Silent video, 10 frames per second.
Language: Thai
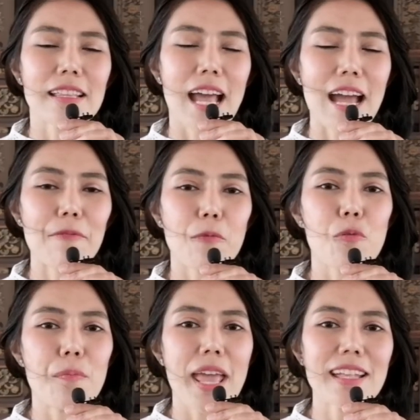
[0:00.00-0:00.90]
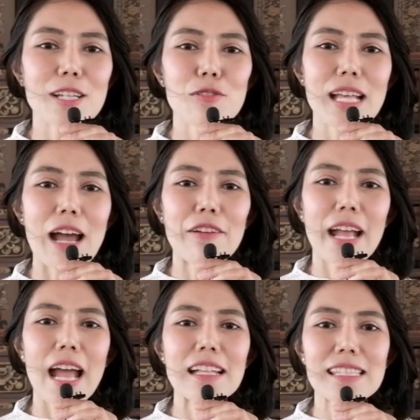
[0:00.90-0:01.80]
ทางคุณแม่เจ้าสาว
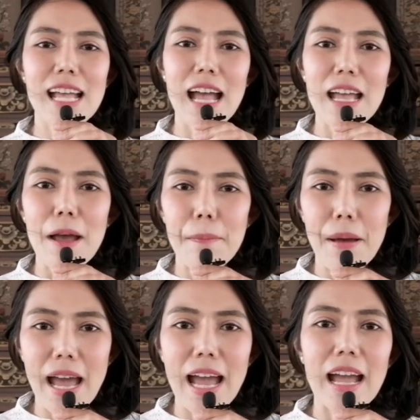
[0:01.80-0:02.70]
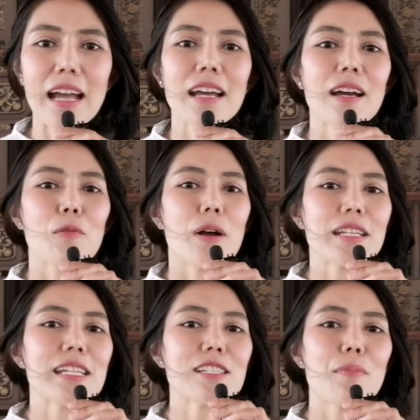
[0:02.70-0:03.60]
นะคะจะพาว่า
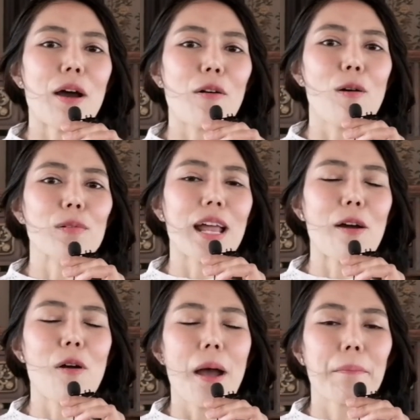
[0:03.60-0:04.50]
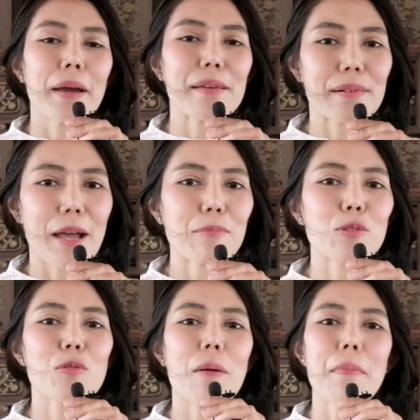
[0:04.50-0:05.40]
ที่เจ้าบ่าวของเรา ไปรับ
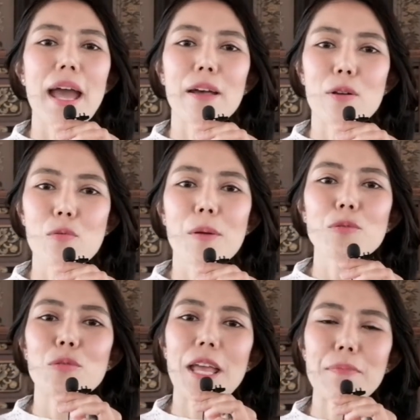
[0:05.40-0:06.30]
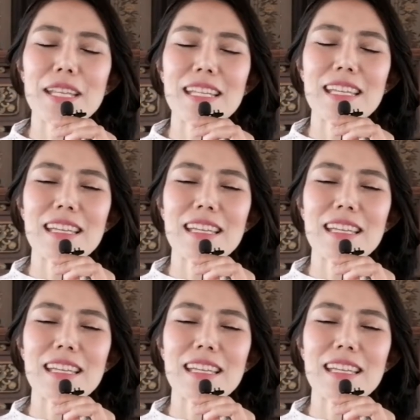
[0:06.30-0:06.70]
ตัวมาร่วมอยู่ในพิธี